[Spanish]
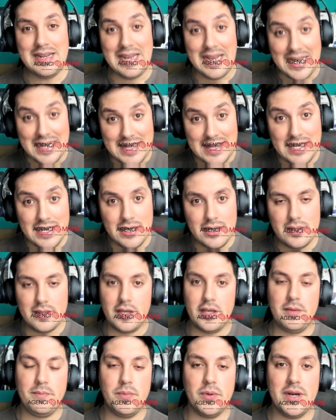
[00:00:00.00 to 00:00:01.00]
La
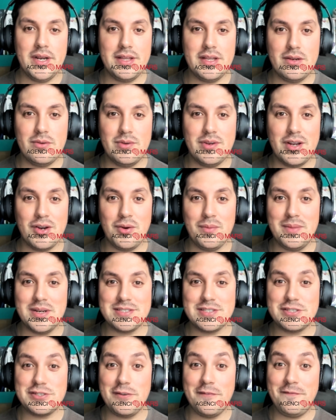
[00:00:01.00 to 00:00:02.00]
idea es poder tener una
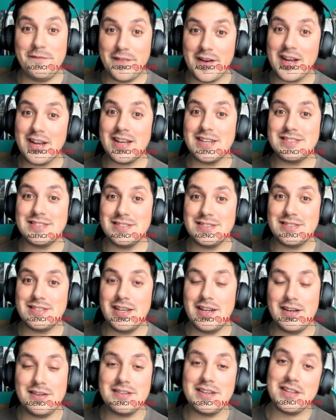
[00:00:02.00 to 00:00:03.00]
conversación franca y
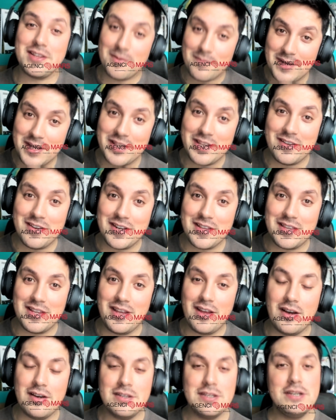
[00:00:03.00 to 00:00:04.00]
sincera y también
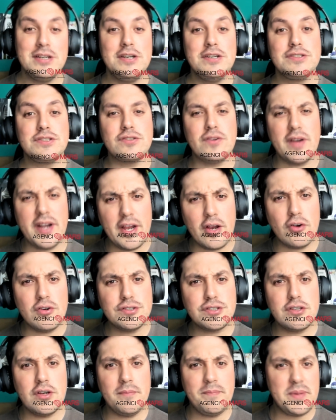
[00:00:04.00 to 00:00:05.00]
divertida sobre
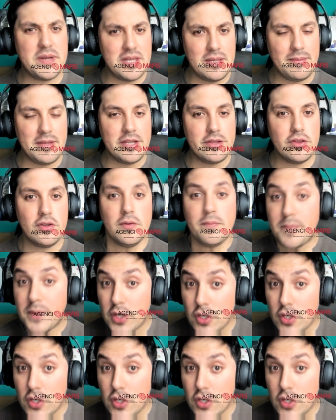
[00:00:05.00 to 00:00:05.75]
negocio y emprendimiento,